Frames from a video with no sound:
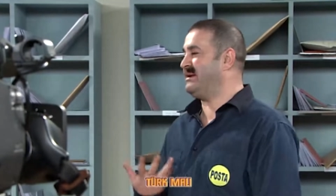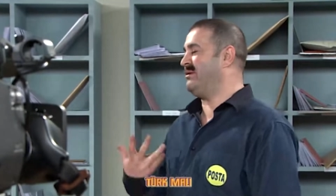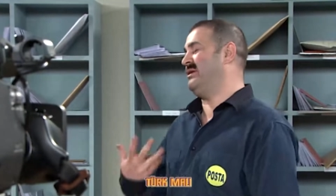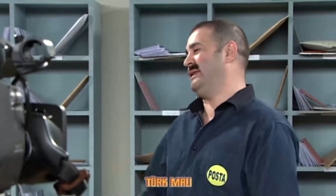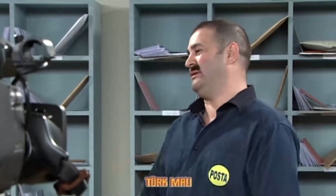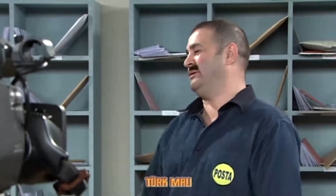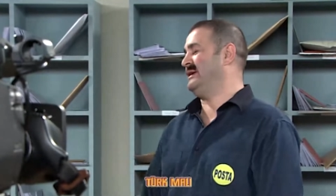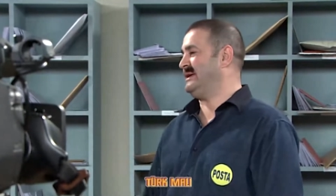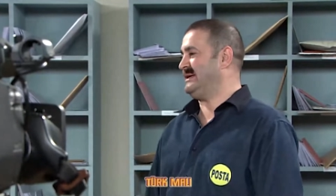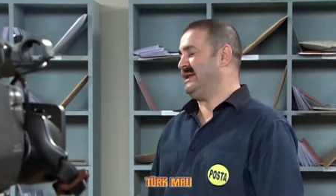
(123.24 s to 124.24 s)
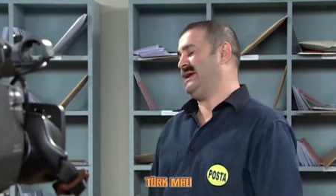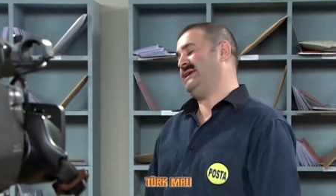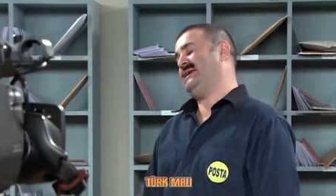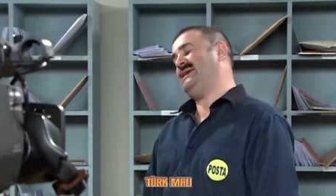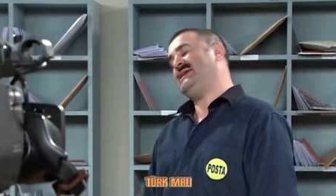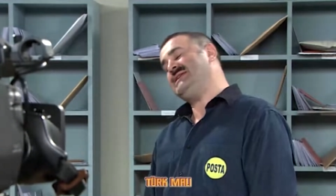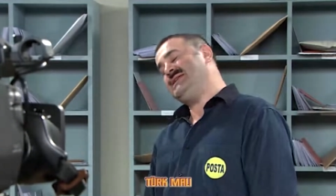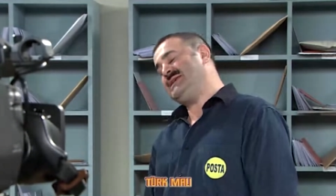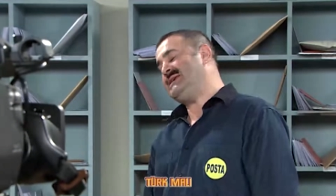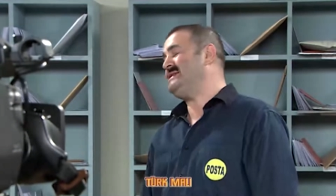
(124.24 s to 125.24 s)
var, o kadar. O da ila,
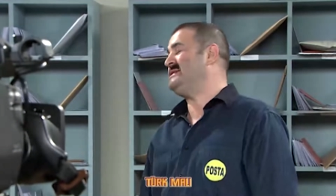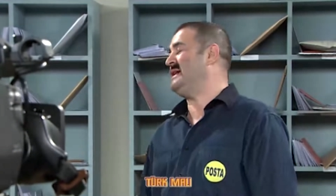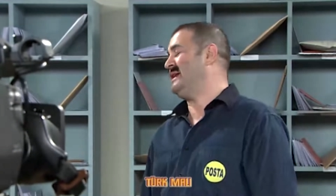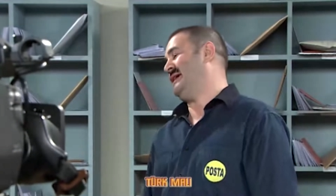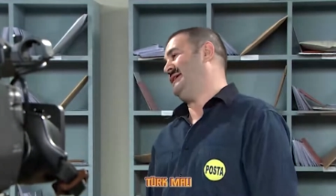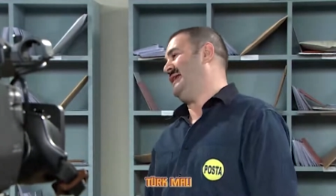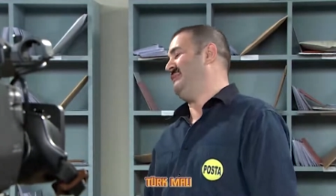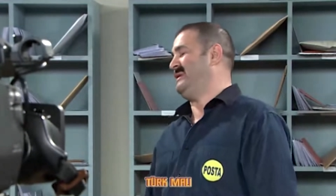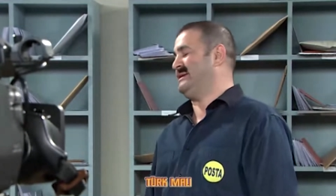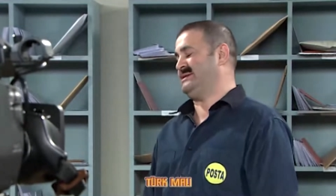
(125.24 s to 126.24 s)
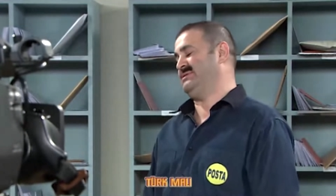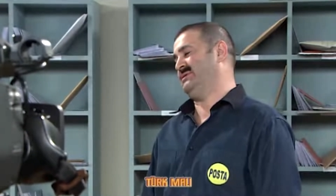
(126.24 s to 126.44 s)
in, inşallah gelip geçici